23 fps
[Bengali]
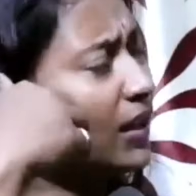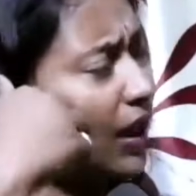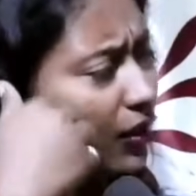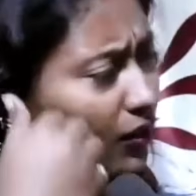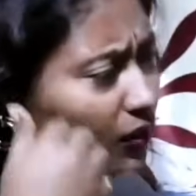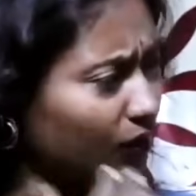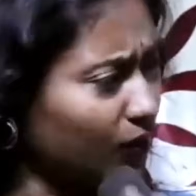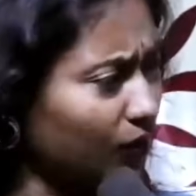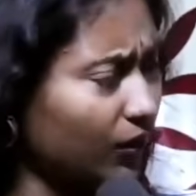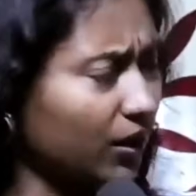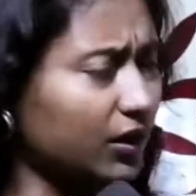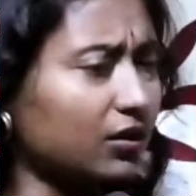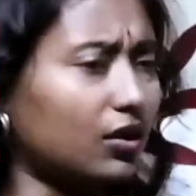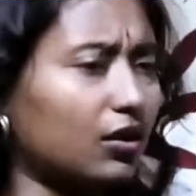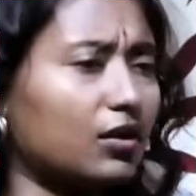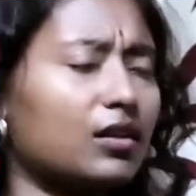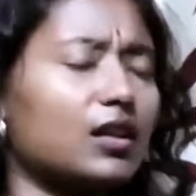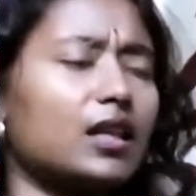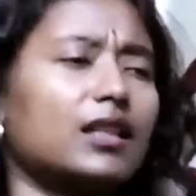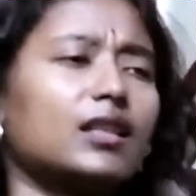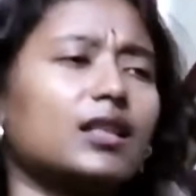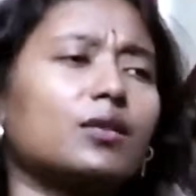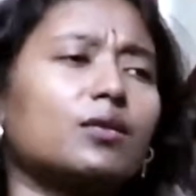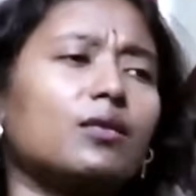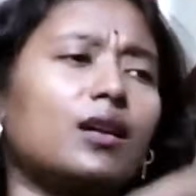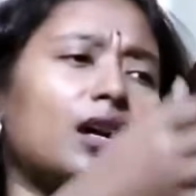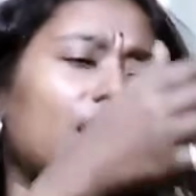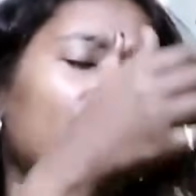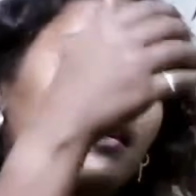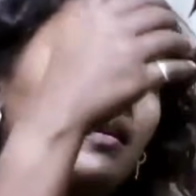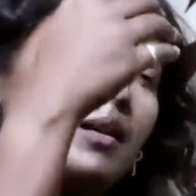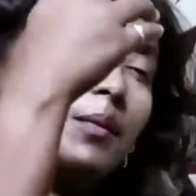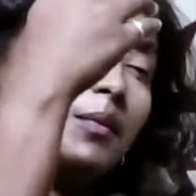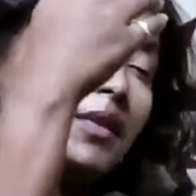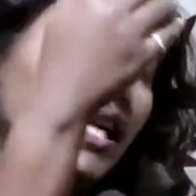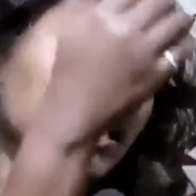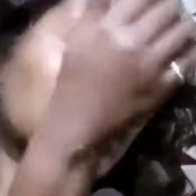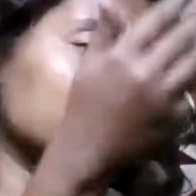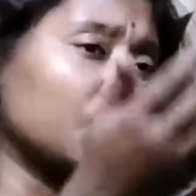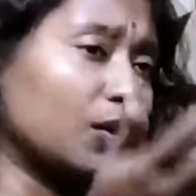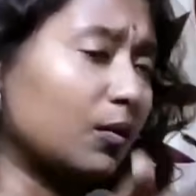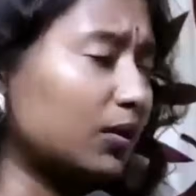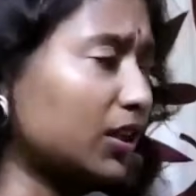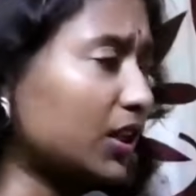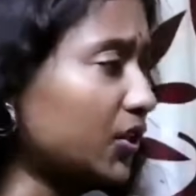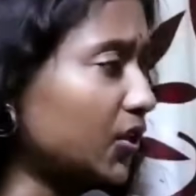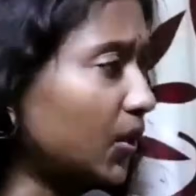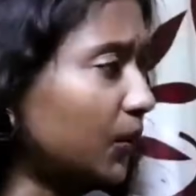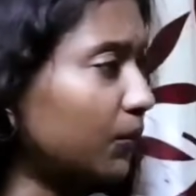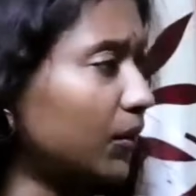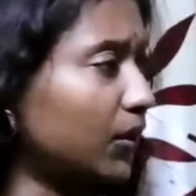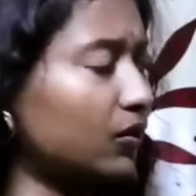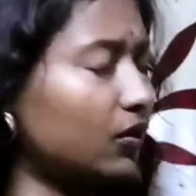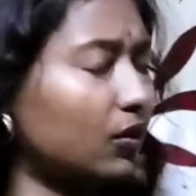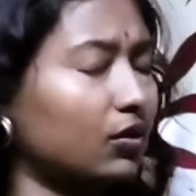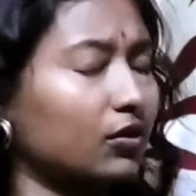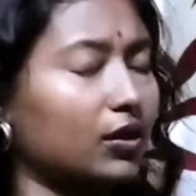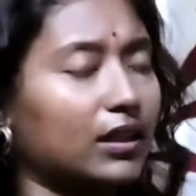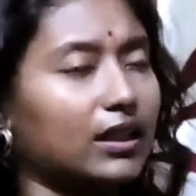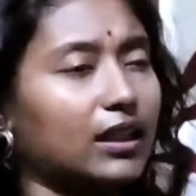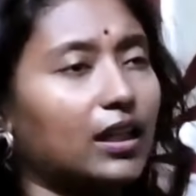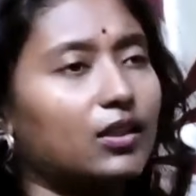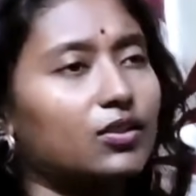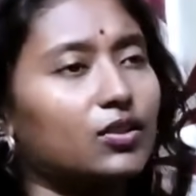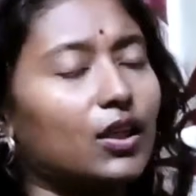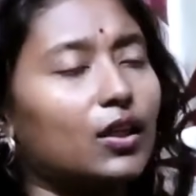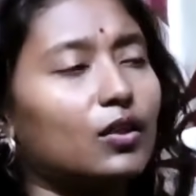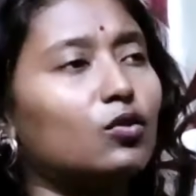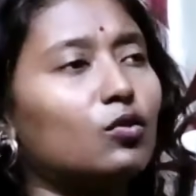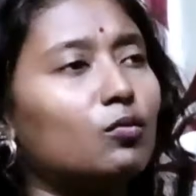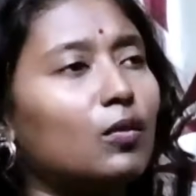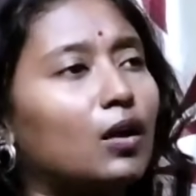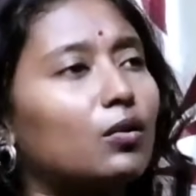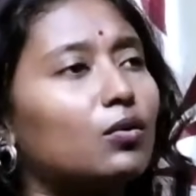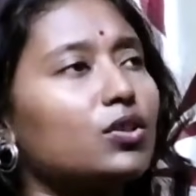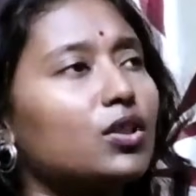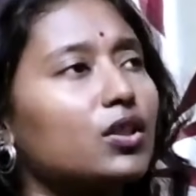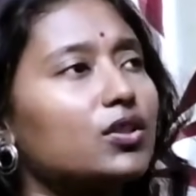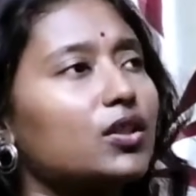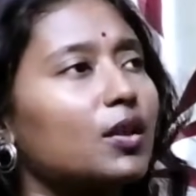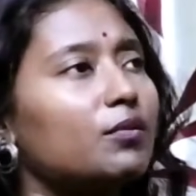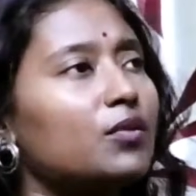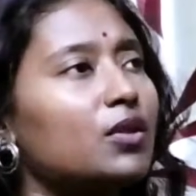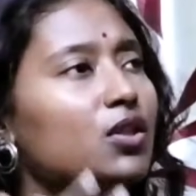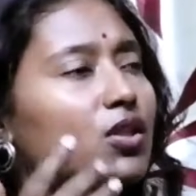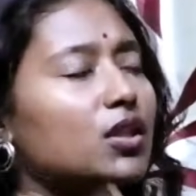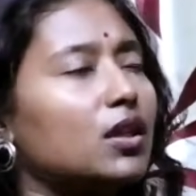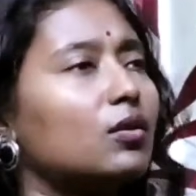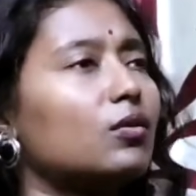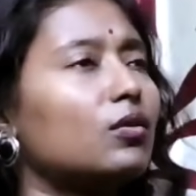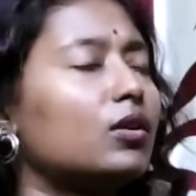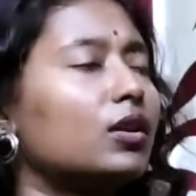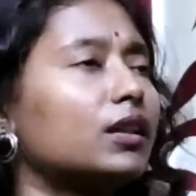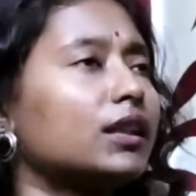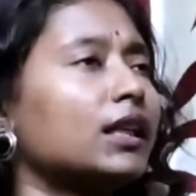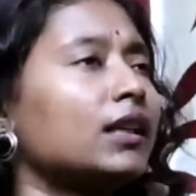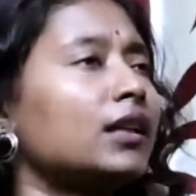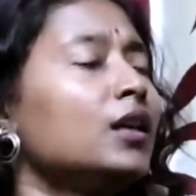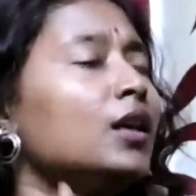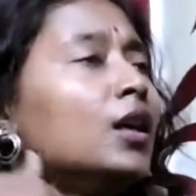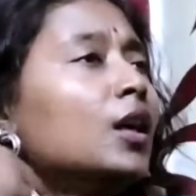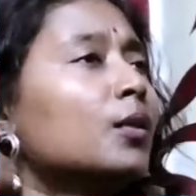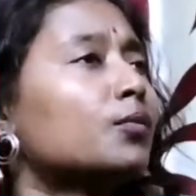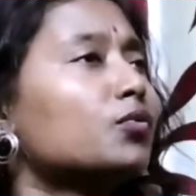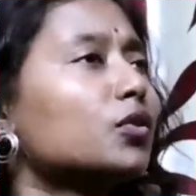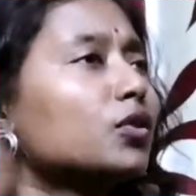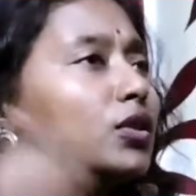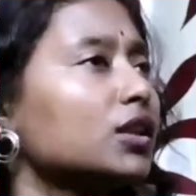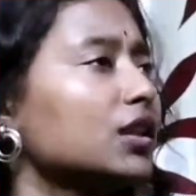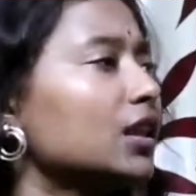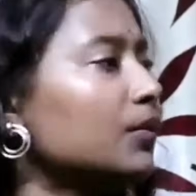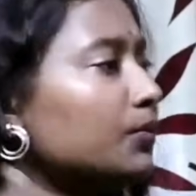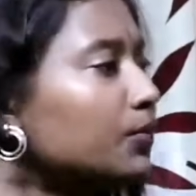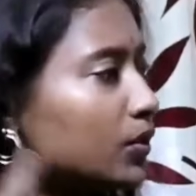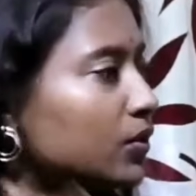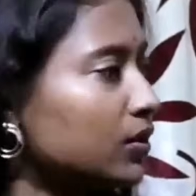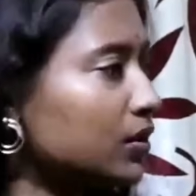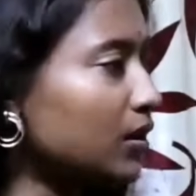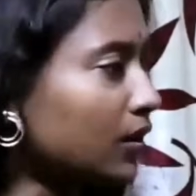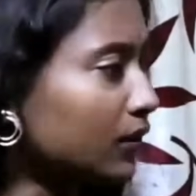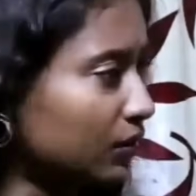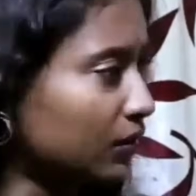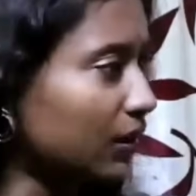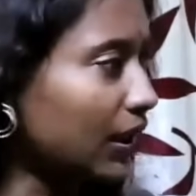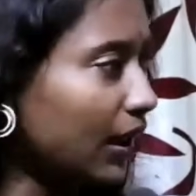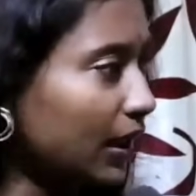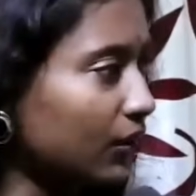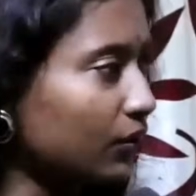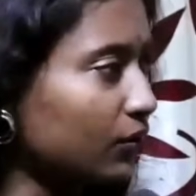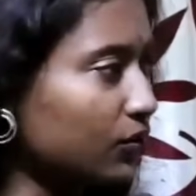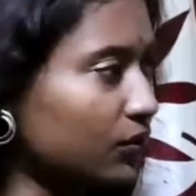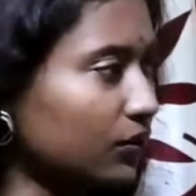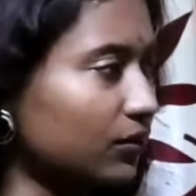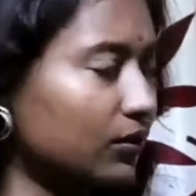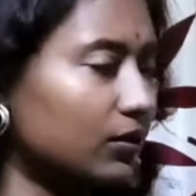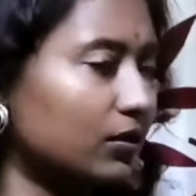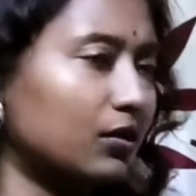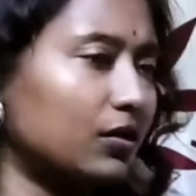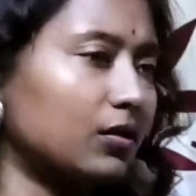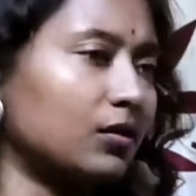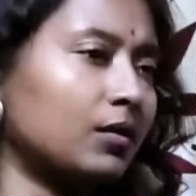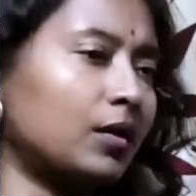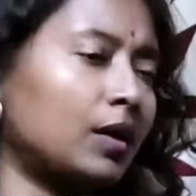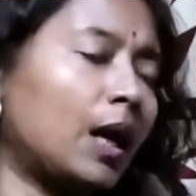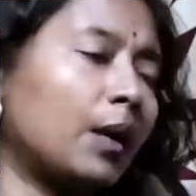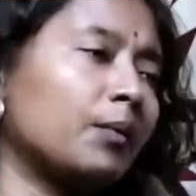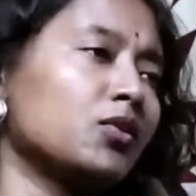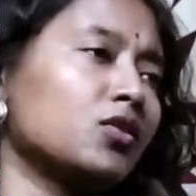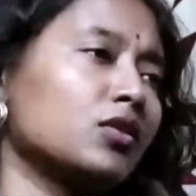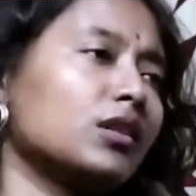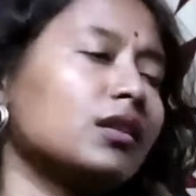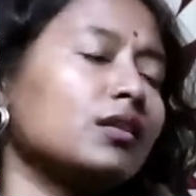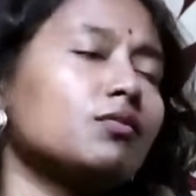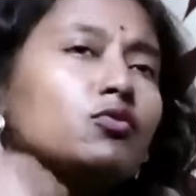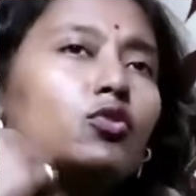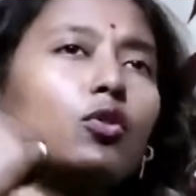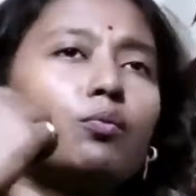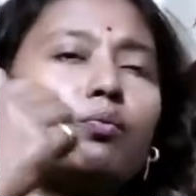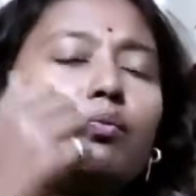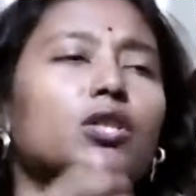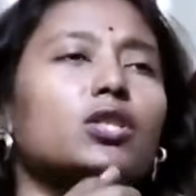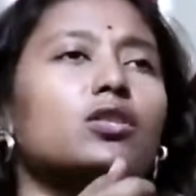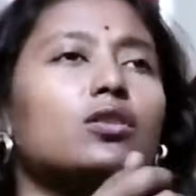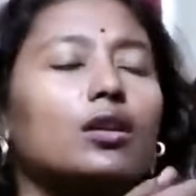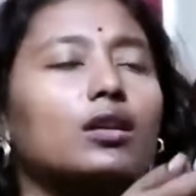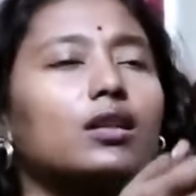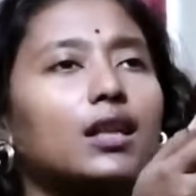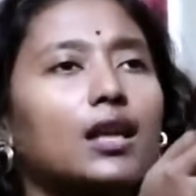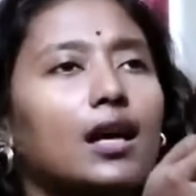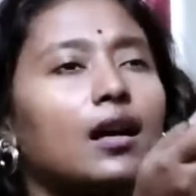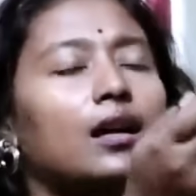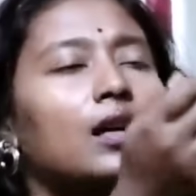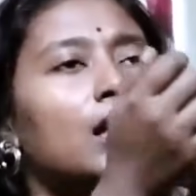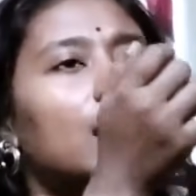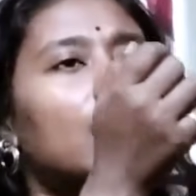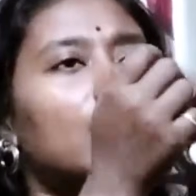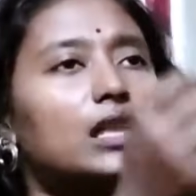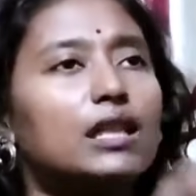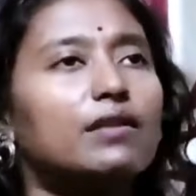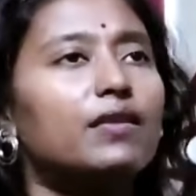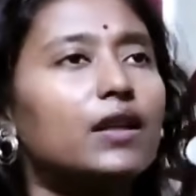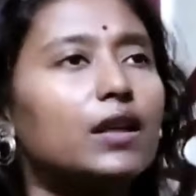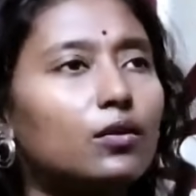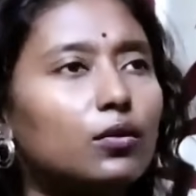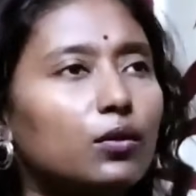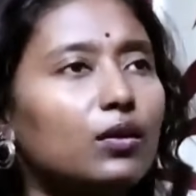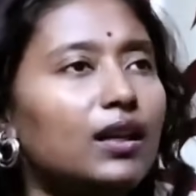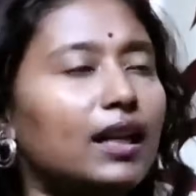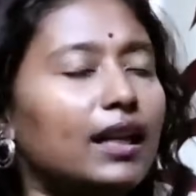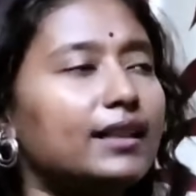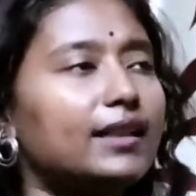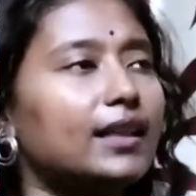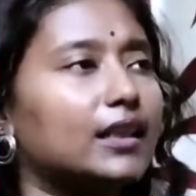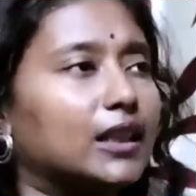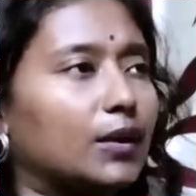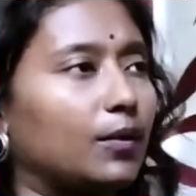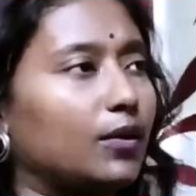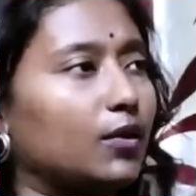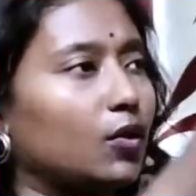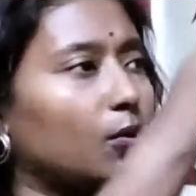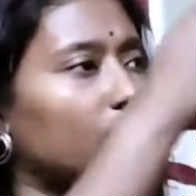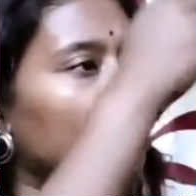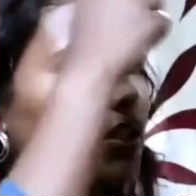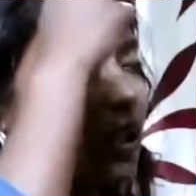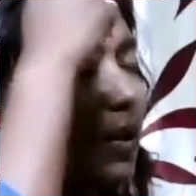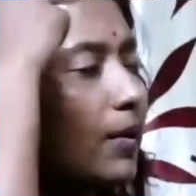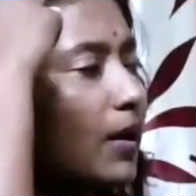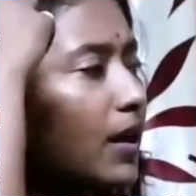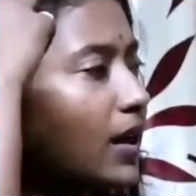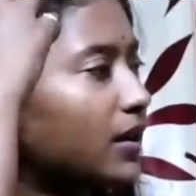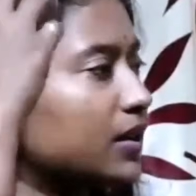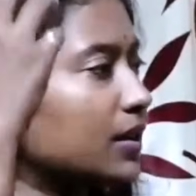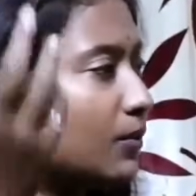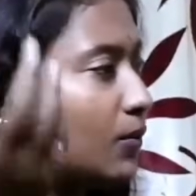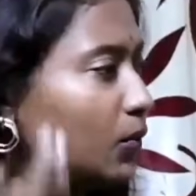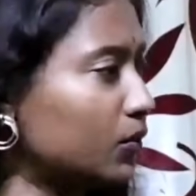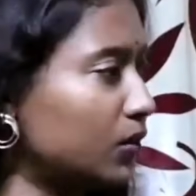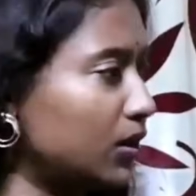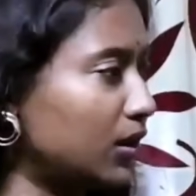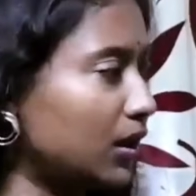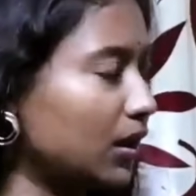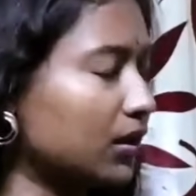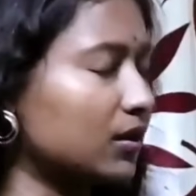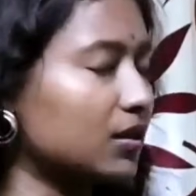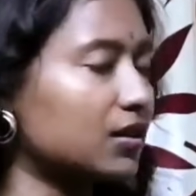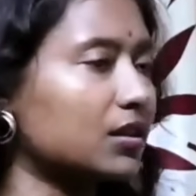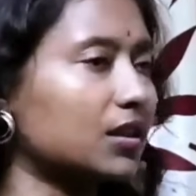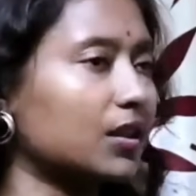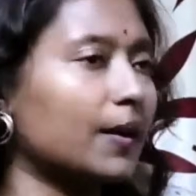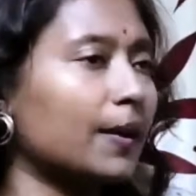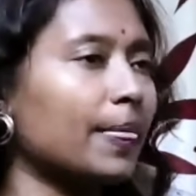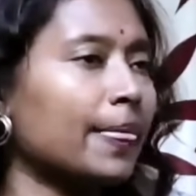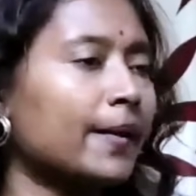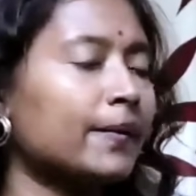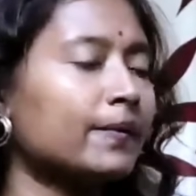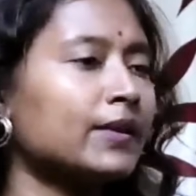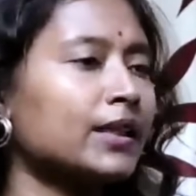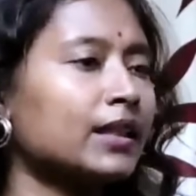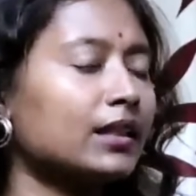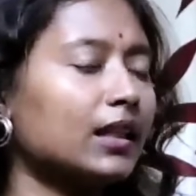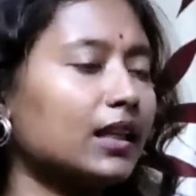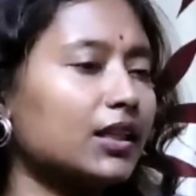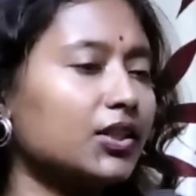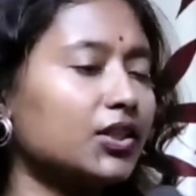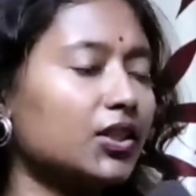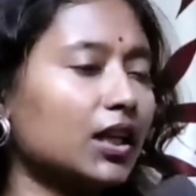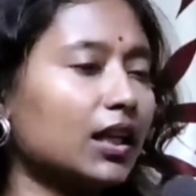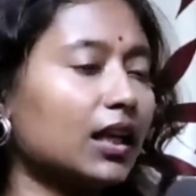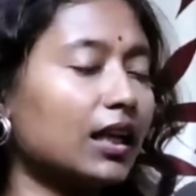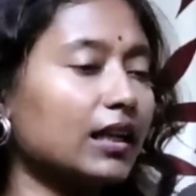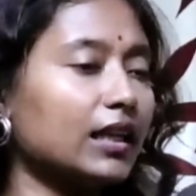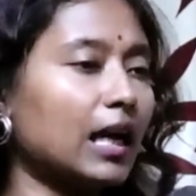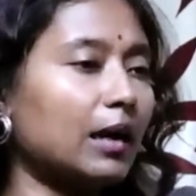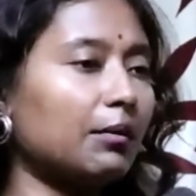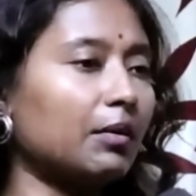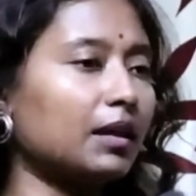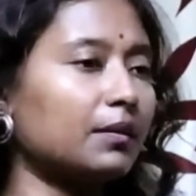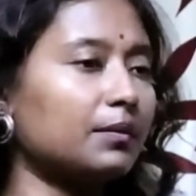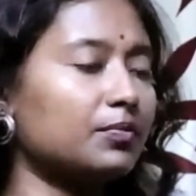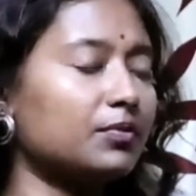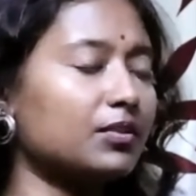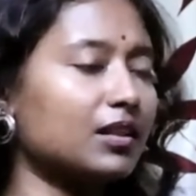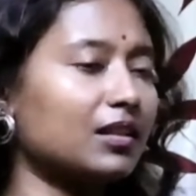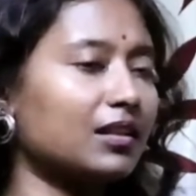নাটক করে ধর্ণা দেওয়া রাজভবনের সামনে ধর্ণা দেওয়া যেহেতু মানুষের সামনে সেগুলোকে প্রতিদিন প্রতিনিয়ত দেখানো শুরু হলো আমি যদি চব্বিশ ঘন্টা টিভি খুললেই দেখতে পাই অভিষেক ব্যানার্জি বক্তৃতা দিচ্ছেন তাহলে সেখানে আমার